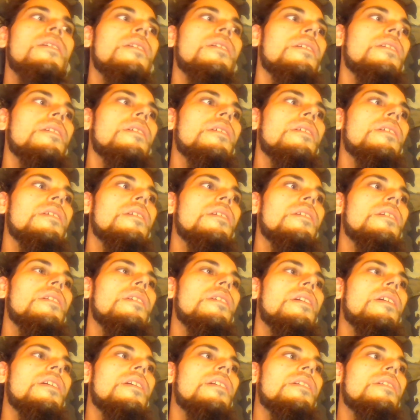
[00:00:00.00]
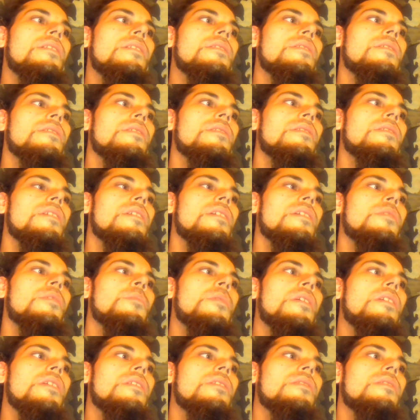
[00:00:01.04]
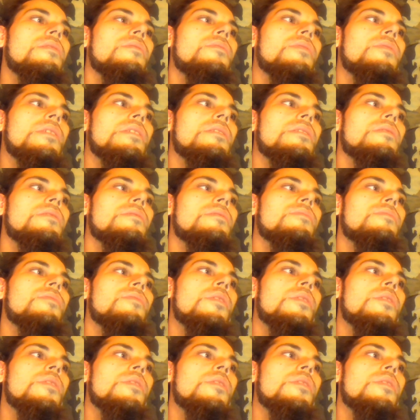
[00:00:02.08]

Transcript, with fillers: sage ich mal, von, von der Umweltverschmutzung her,